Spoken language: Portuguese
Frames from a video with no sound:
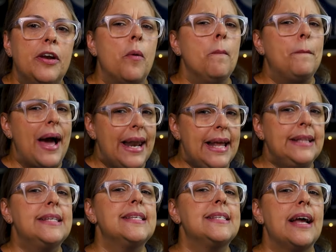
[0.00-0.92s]
fica um
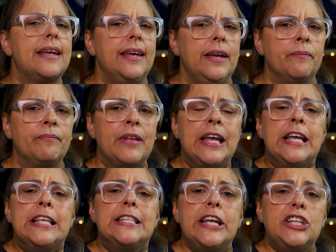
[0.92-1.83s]
parênteses aqui.
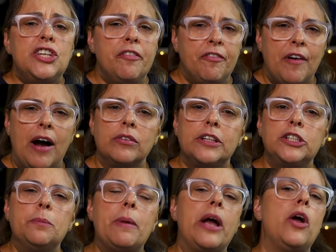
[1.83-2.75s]
Senti falta
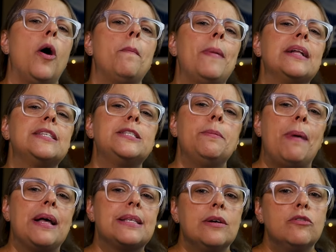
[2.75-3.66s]
de maior
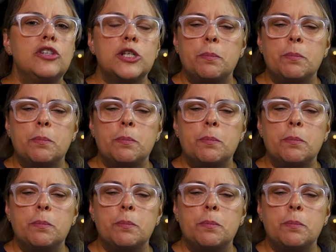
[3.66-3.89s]
participação de